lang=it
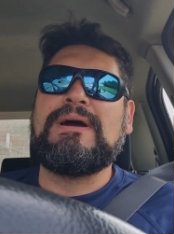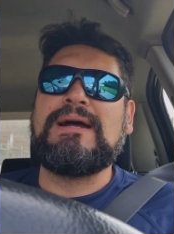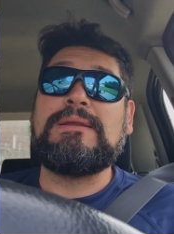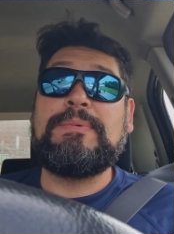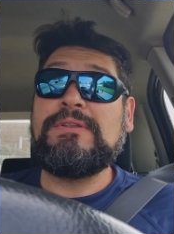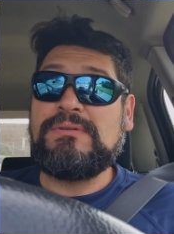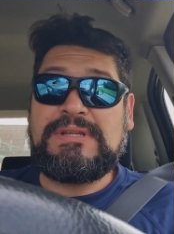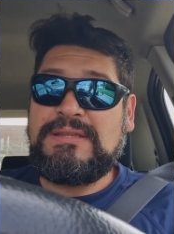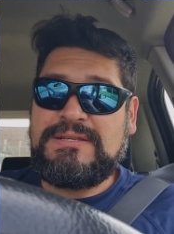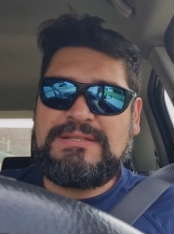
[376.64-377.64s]
ha dipinto
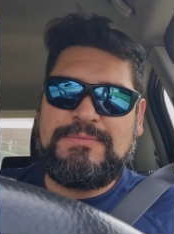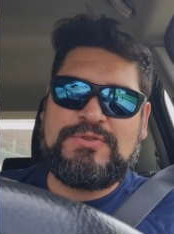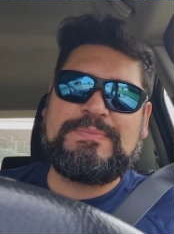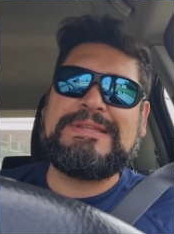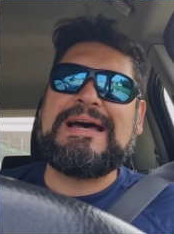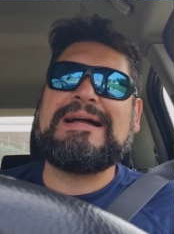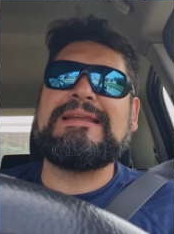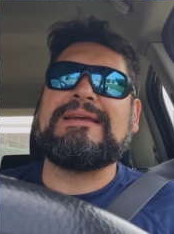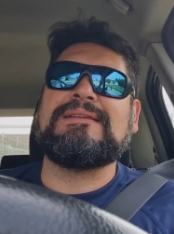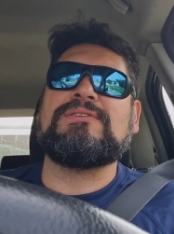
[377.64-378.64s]
tantissimi ospedali,
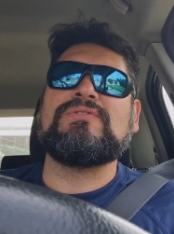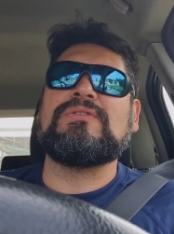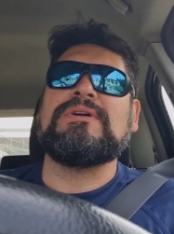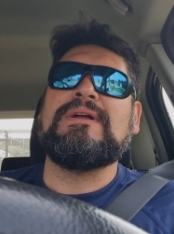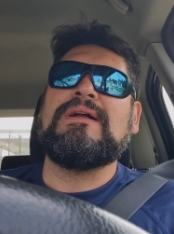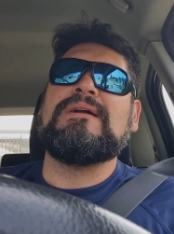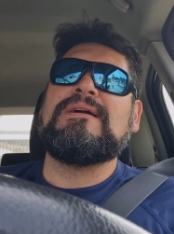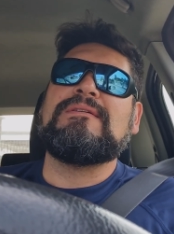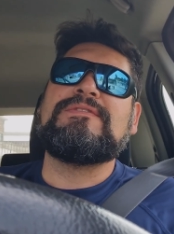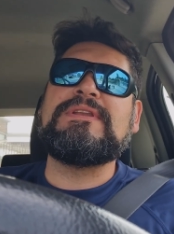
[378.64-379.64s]
è andato
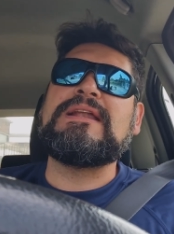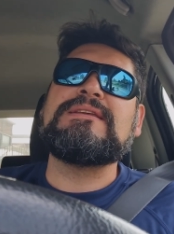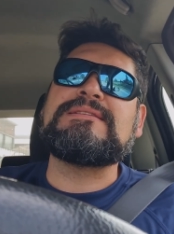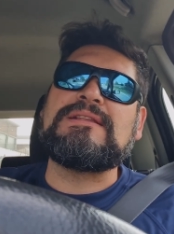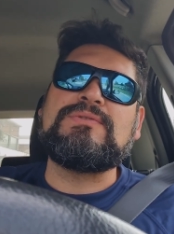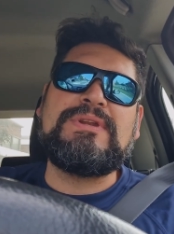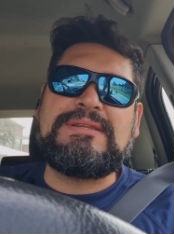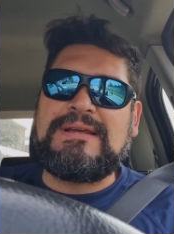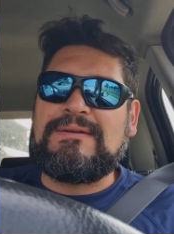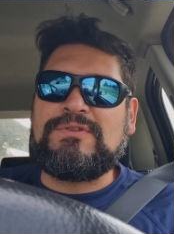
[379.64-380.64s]
fino agli Stati
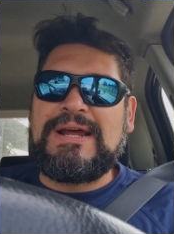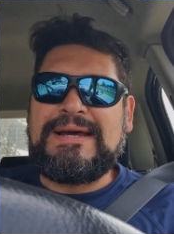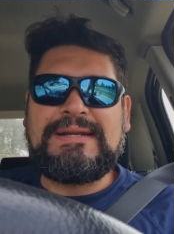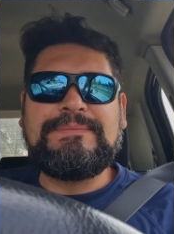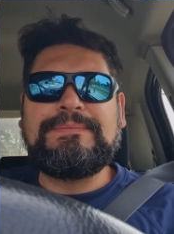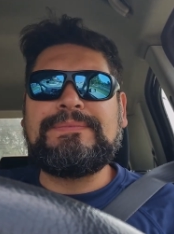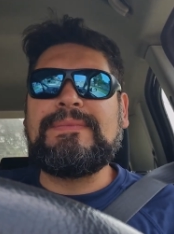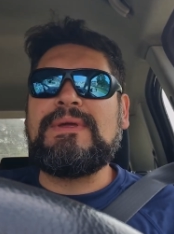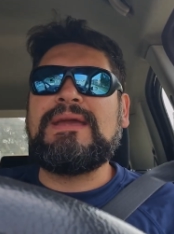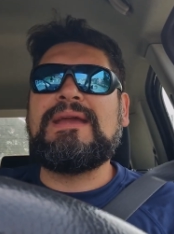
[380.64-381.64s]
Uniti a lavorare
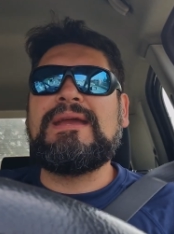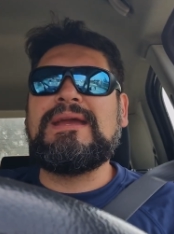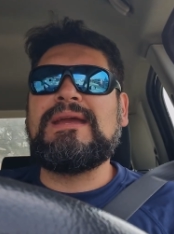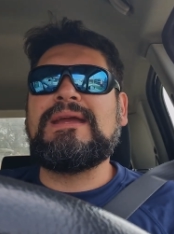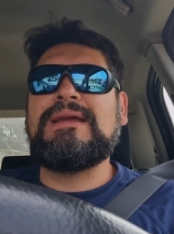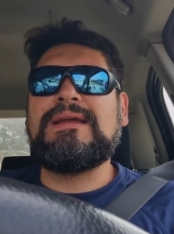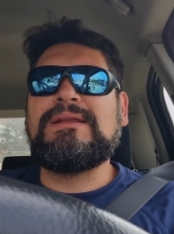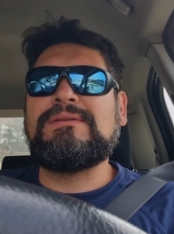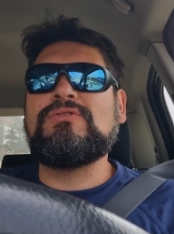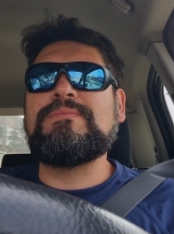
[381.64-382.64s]

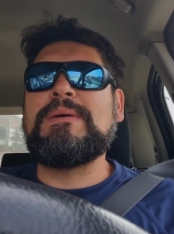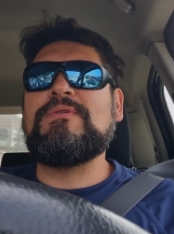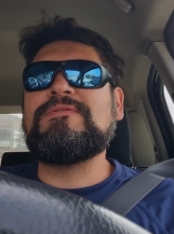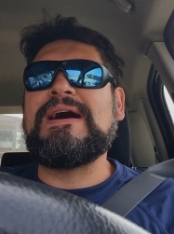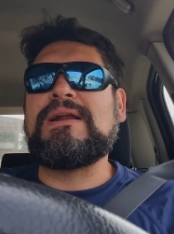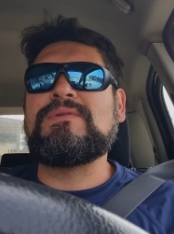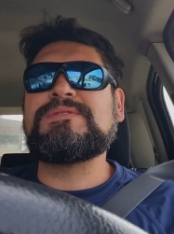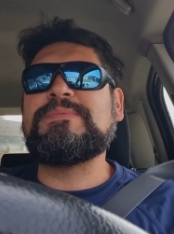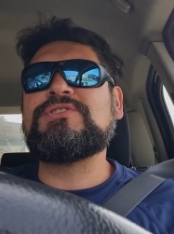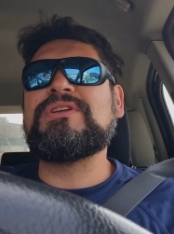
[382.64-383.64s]
e dobbiamo fare una
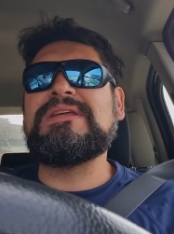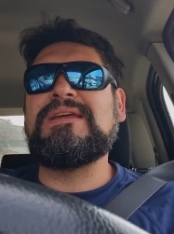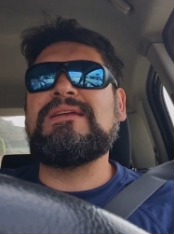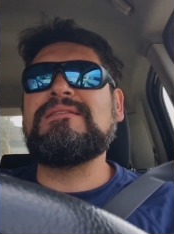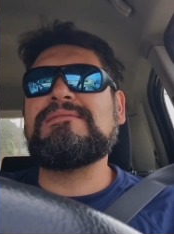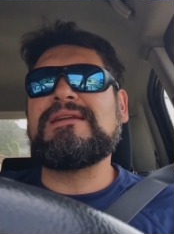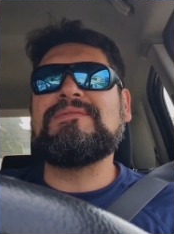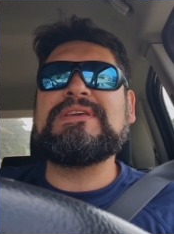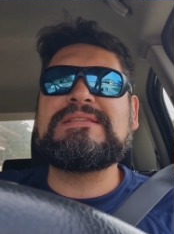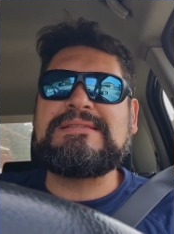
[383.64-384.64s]
specie di
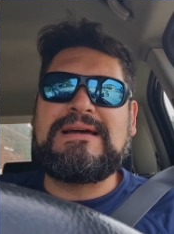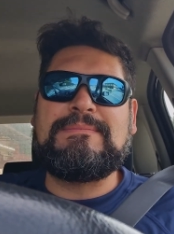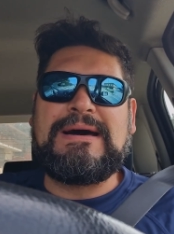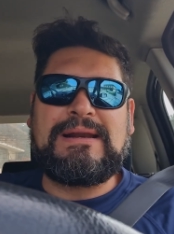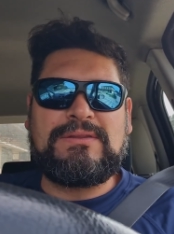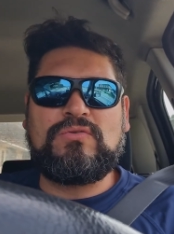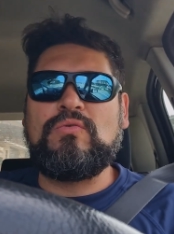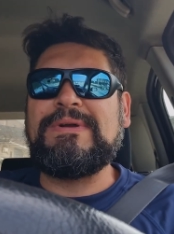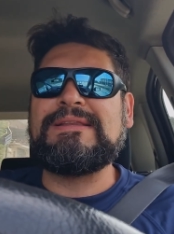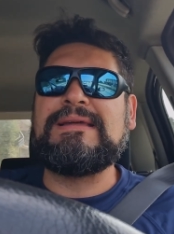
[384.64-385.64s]
intervista barra
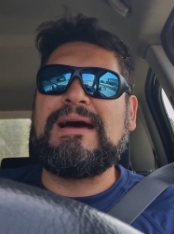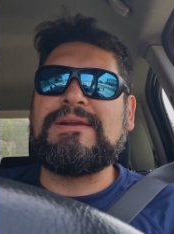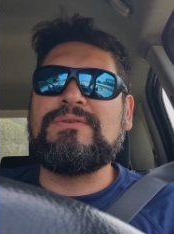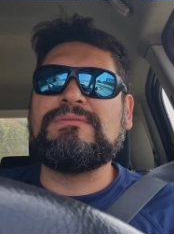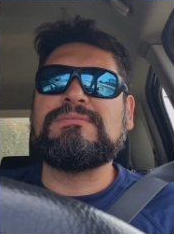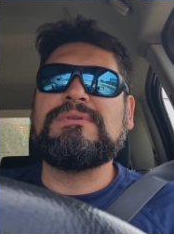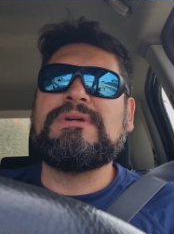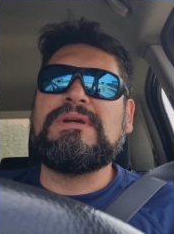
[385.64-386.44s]
documentario.